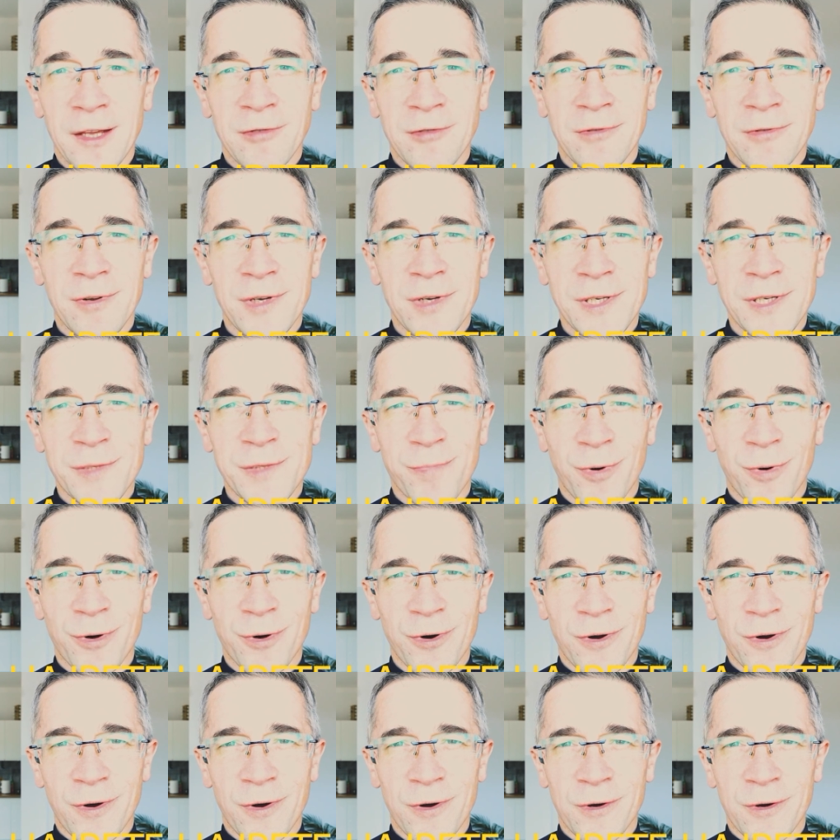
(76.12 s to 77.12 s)
no i
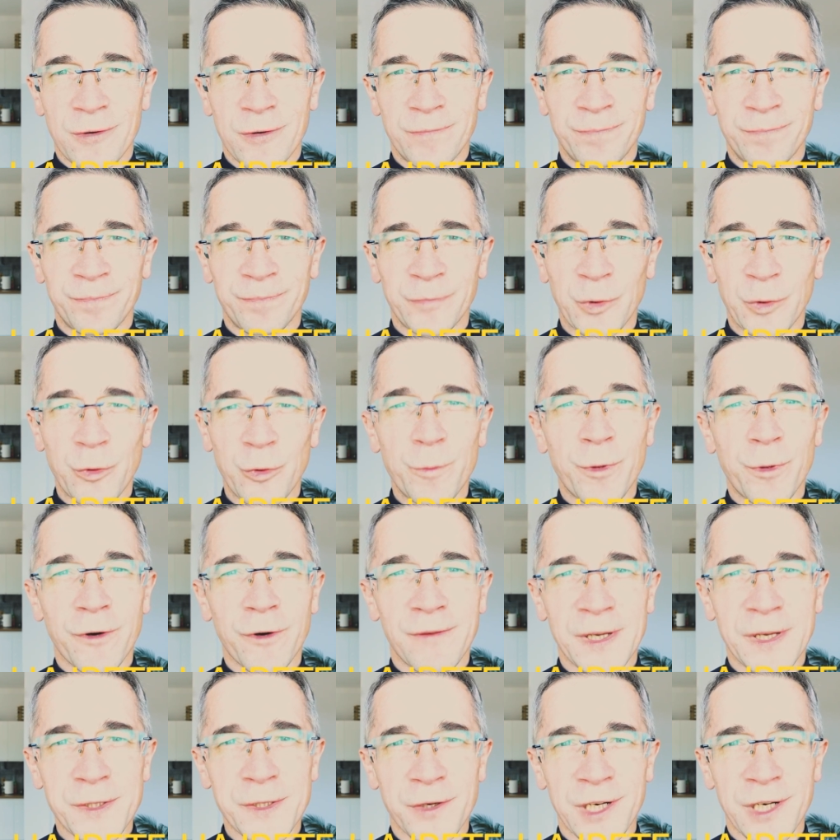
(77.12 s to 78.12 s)
sporo
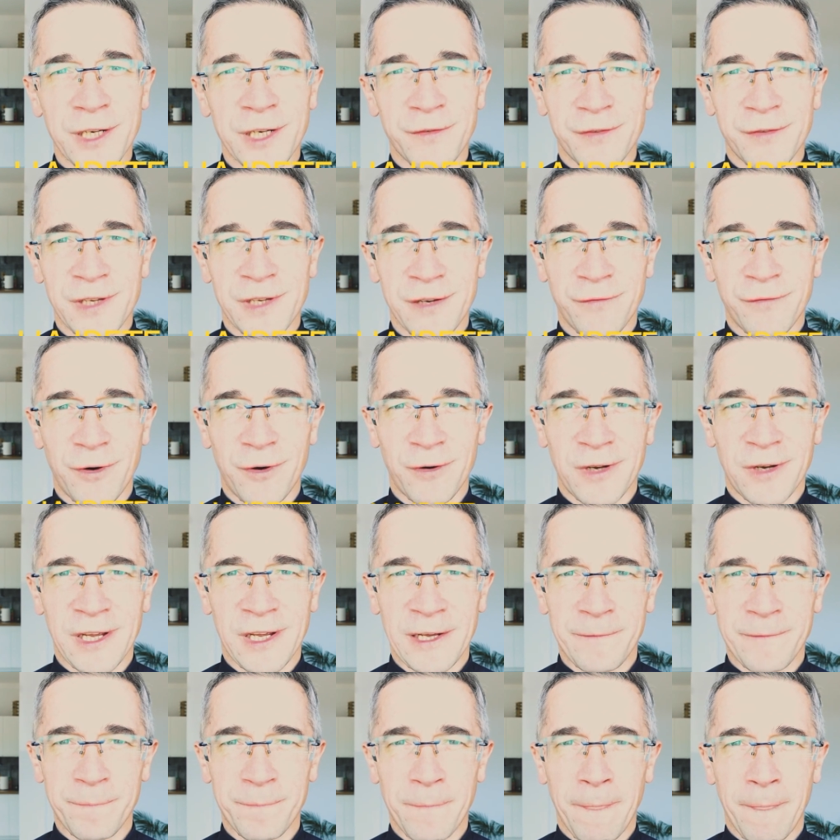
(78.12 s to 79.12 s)
uprowadzonych w
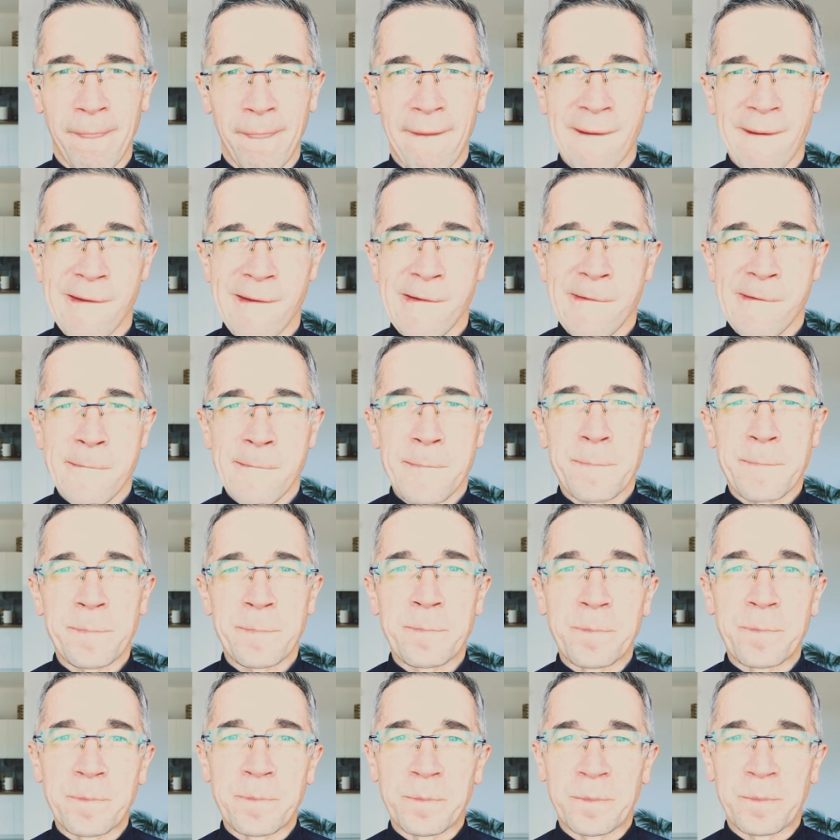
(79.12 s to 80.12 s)
niewolę
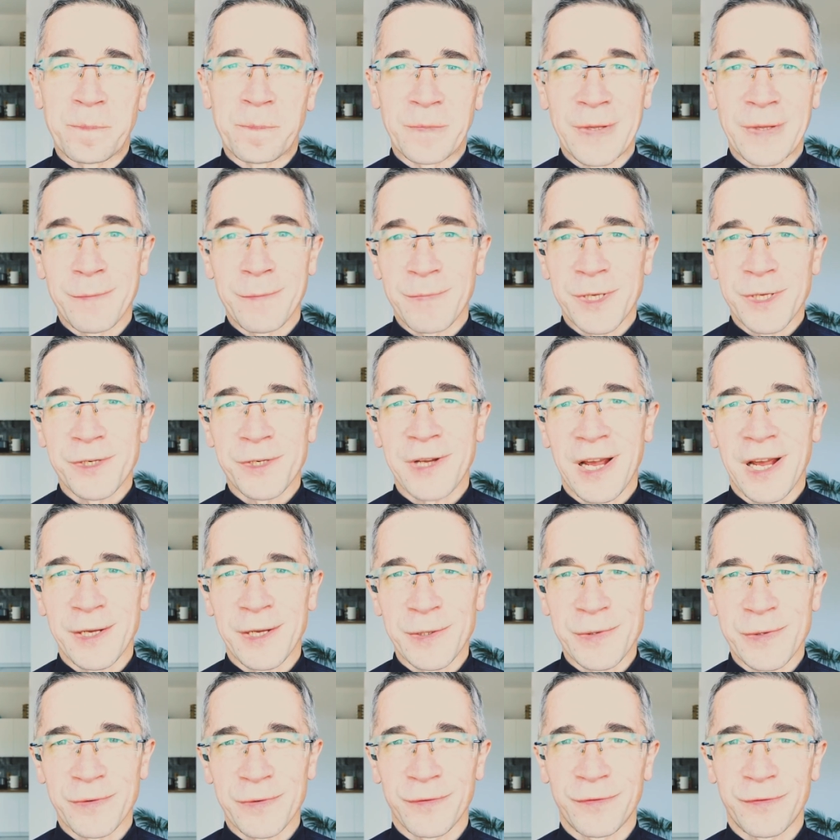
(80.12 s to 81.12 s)
hmm,
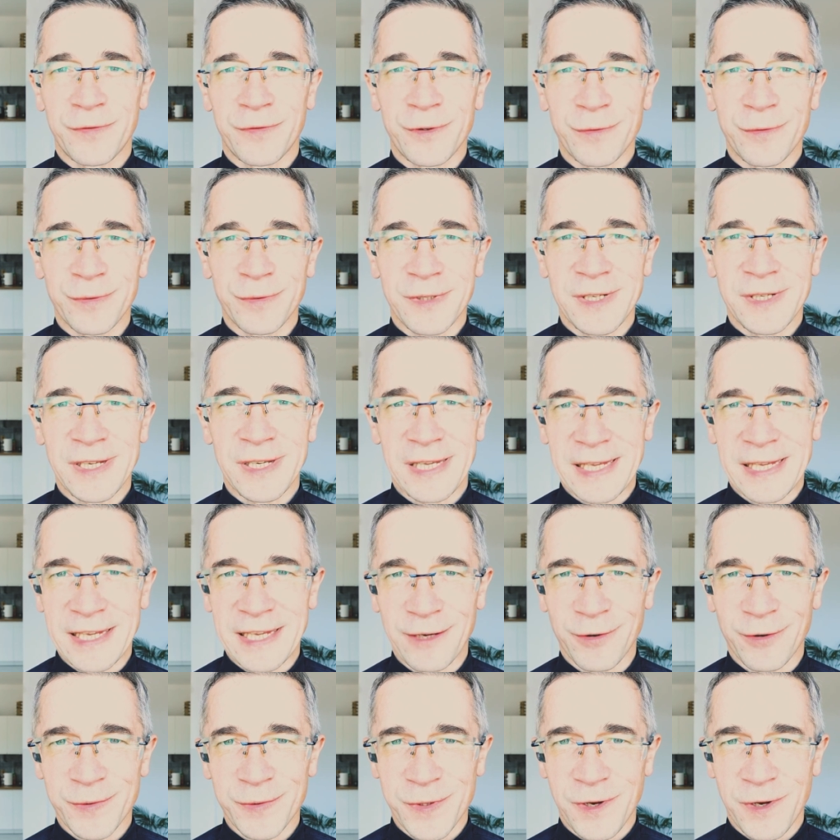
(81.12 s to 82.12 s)
mieszkańców Judy i
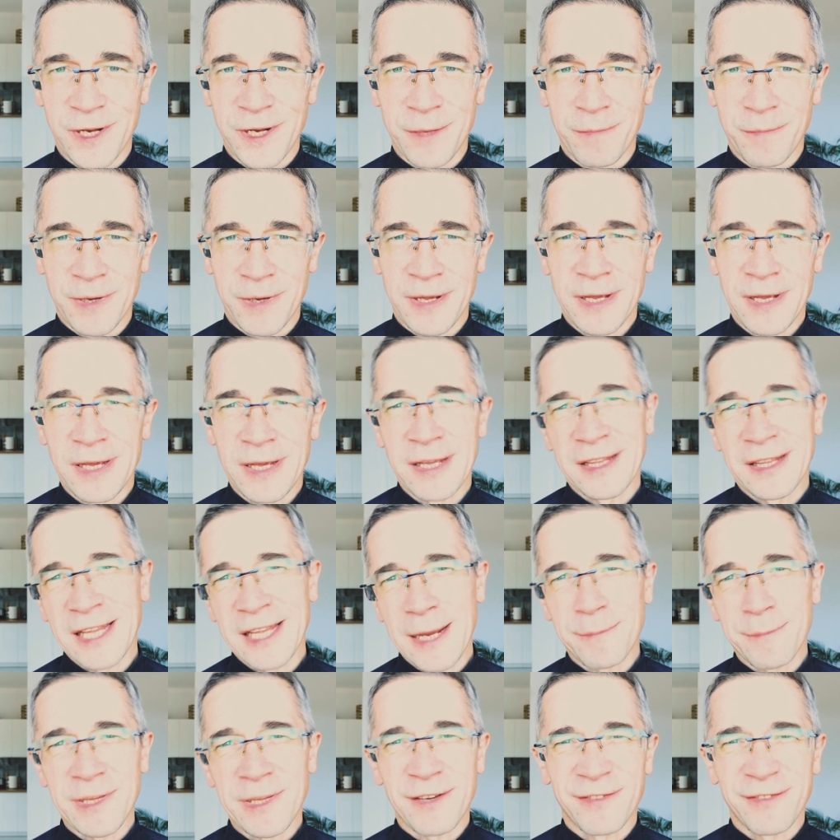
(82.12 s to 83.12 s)
Jerozolimy.
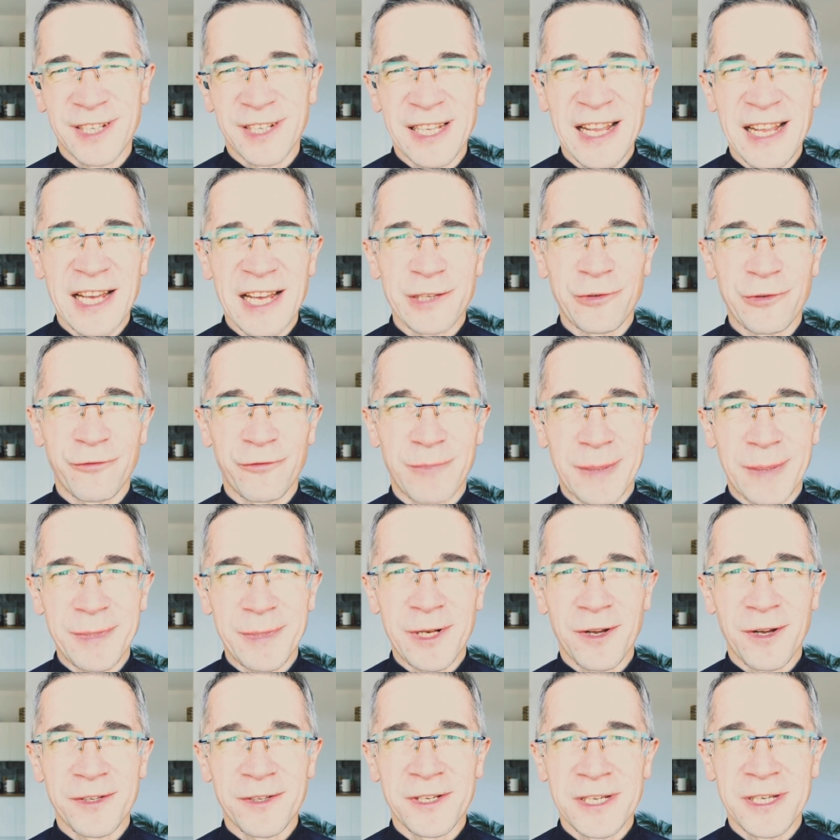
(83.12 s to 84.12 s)
Tam na wygnaniu w
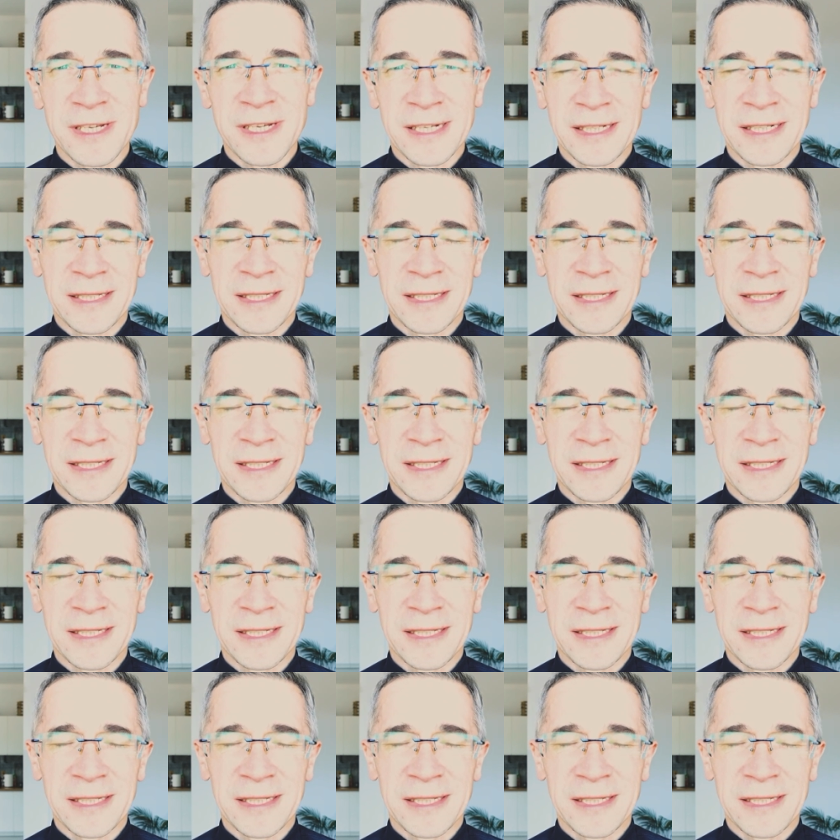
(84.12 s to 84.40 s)
Babilonii